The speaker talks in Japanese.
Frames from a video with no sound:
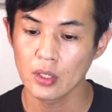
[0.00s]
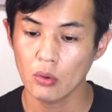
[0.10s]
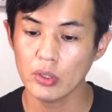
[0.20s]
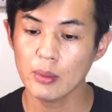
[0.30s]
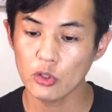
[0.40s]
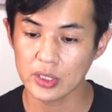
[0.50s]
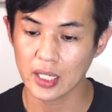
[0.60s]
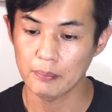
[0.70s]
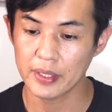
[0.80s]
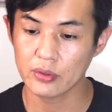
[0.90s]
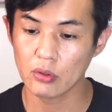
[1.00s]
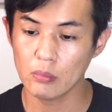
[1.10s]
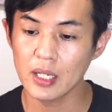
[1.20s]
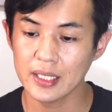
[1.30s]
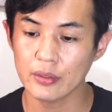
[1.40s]
ほいでもって
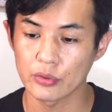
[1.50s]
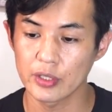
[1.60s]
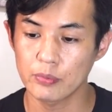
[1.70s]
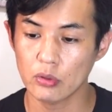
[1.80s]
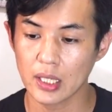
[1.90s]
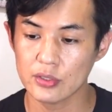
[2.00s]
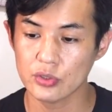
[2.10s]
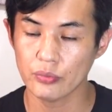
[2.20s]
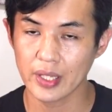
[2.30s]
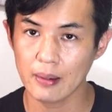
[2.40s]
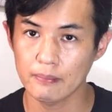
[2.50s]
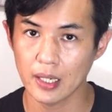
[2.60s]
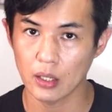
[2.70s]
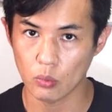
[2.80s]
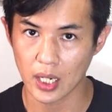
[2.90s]
メトロマリナの
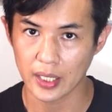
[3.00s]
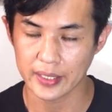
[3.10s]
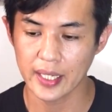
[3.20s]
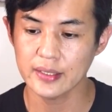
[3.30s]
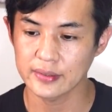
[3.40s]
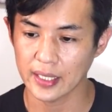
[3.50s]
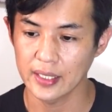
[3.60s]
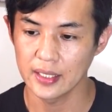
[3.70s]
リプロダクションナンバーは現在